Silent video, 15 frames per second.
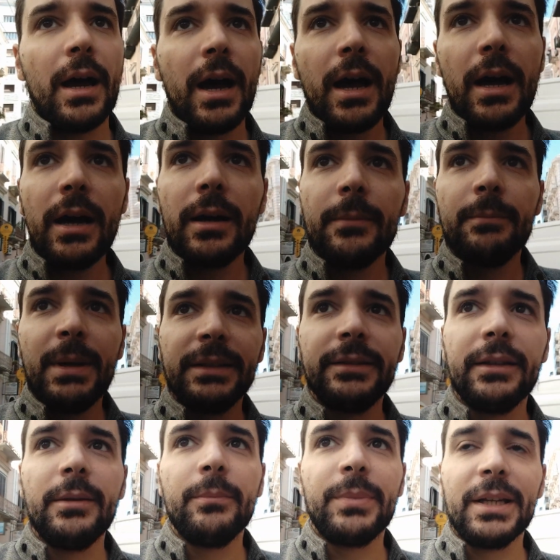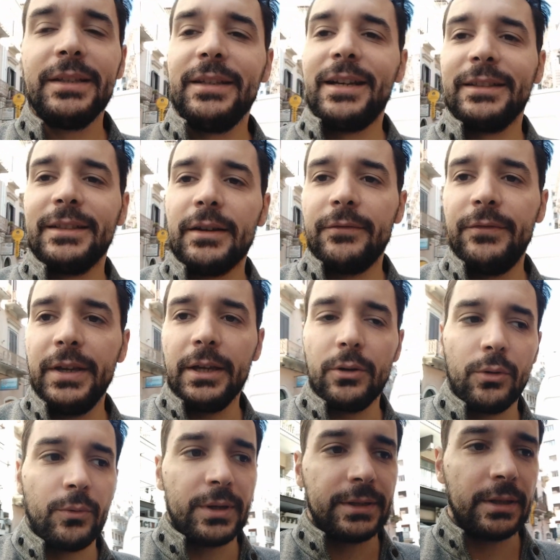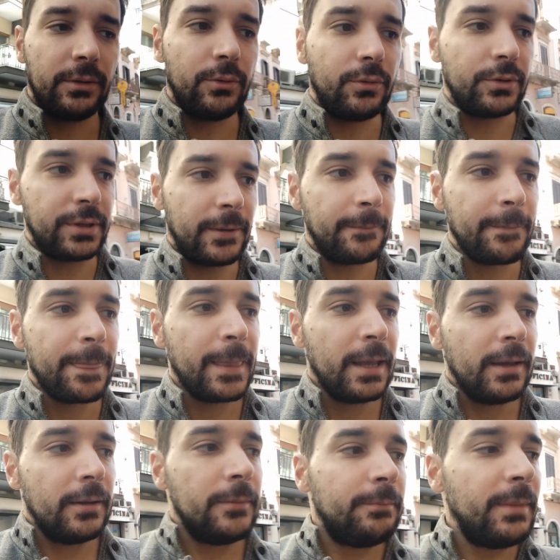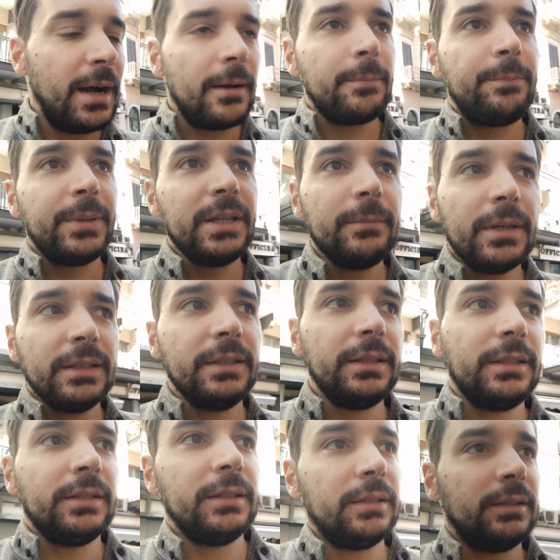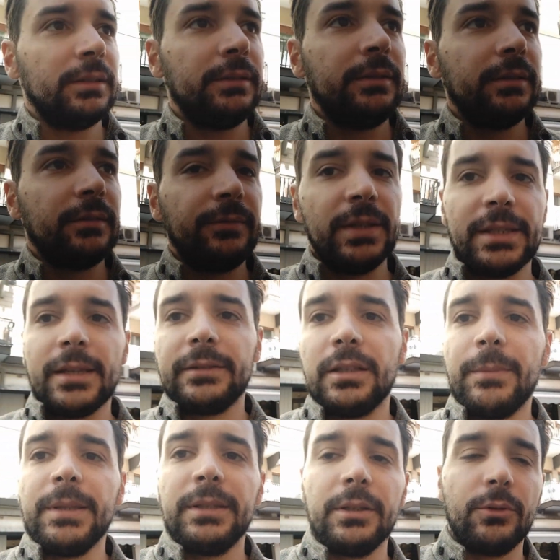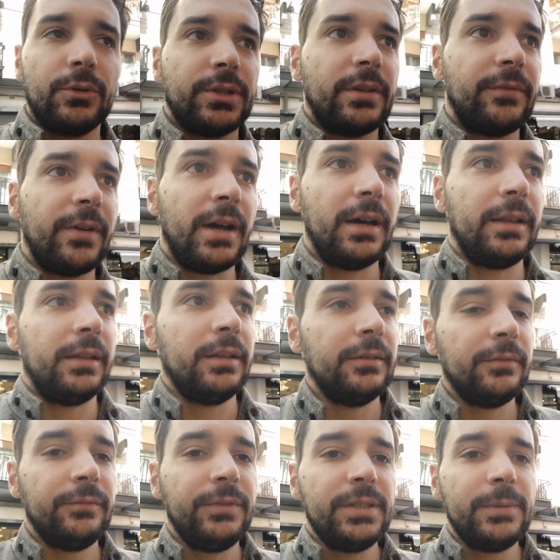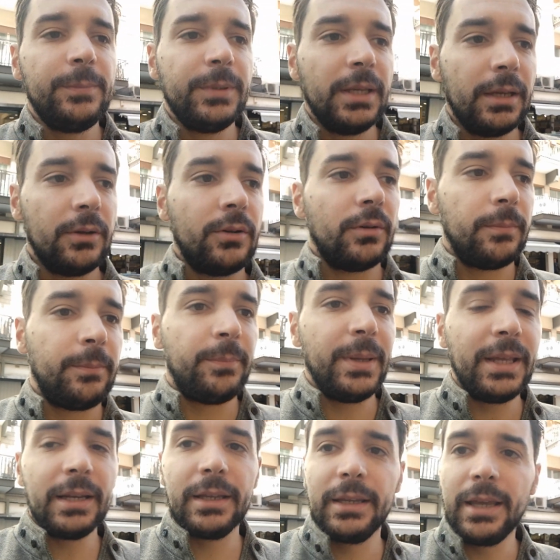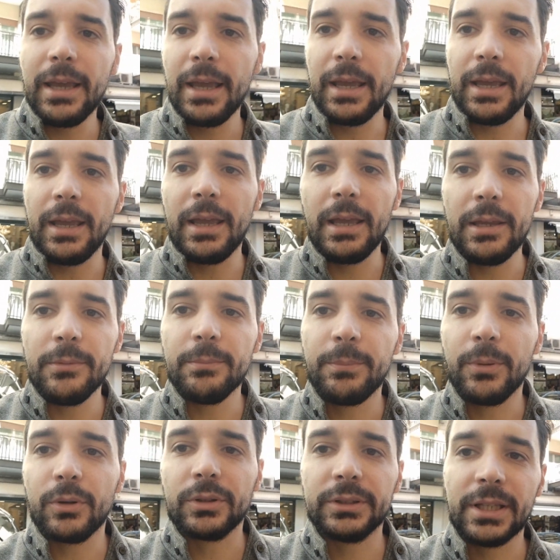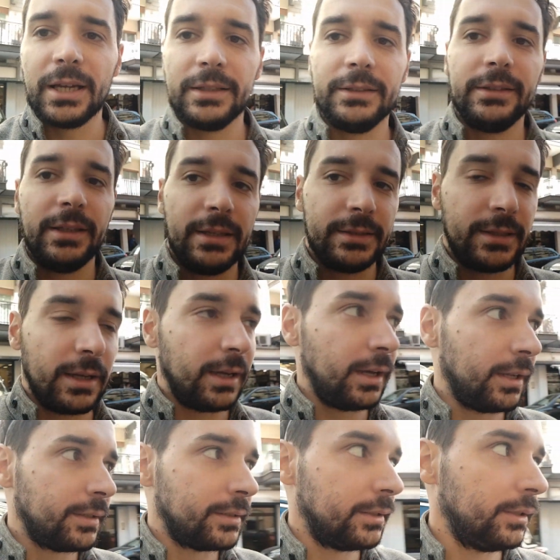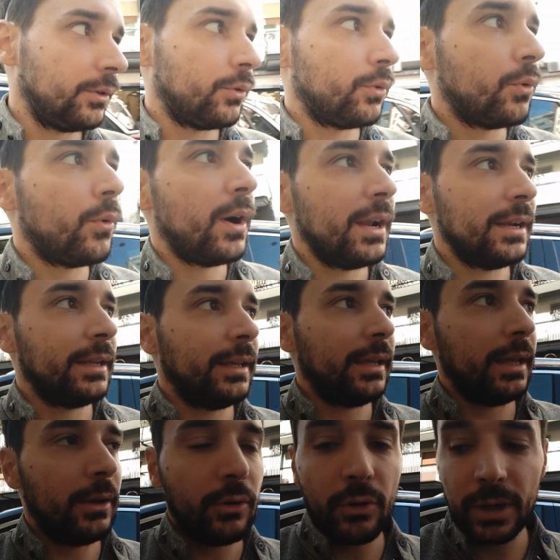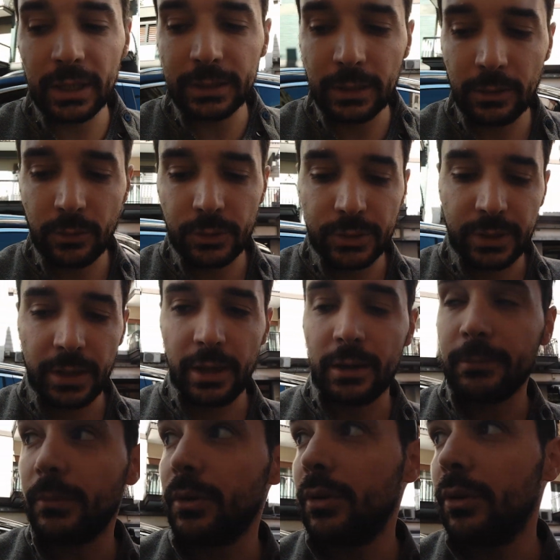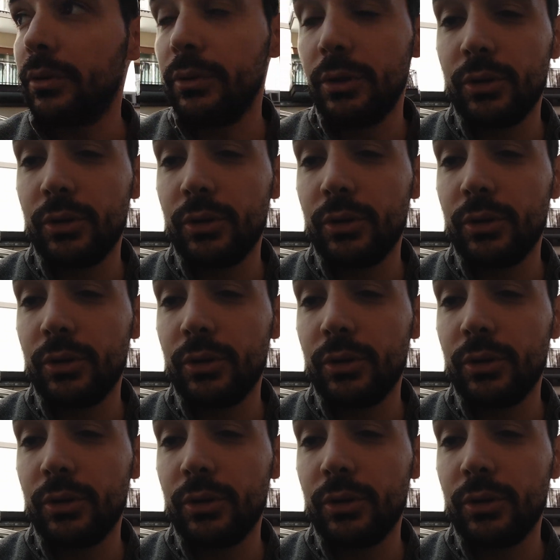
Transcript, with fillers: a mettere in pratica davvero questa cosa. Ma prima di dirvi esattamente cosa fare, vi spiego perché è importante staccarsi qualche ora dallo schermo ogni